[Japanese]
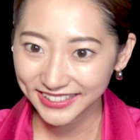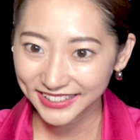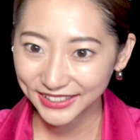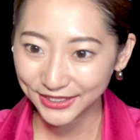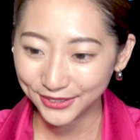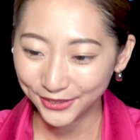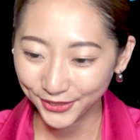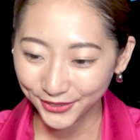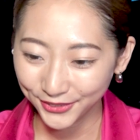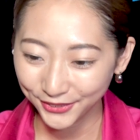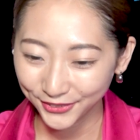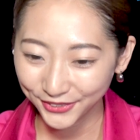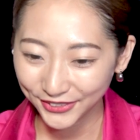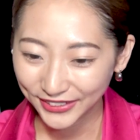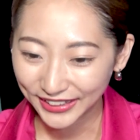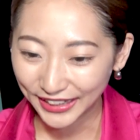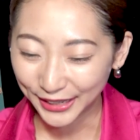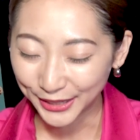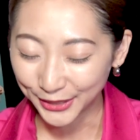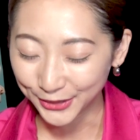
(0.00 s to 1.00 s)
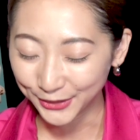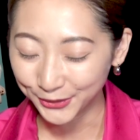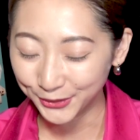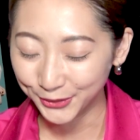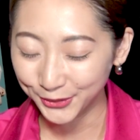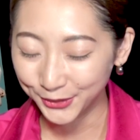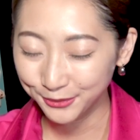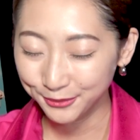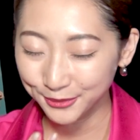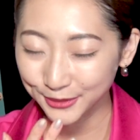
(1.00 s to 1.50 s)
いろいろあこ
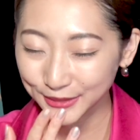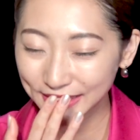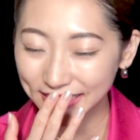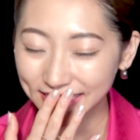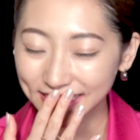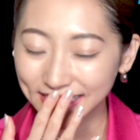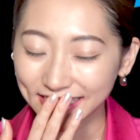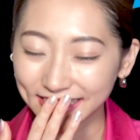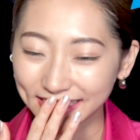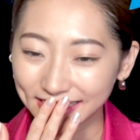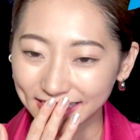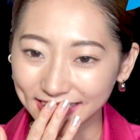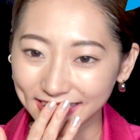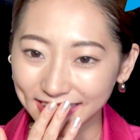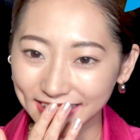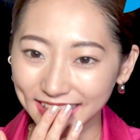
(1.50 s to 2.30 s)
う思ってたんだっ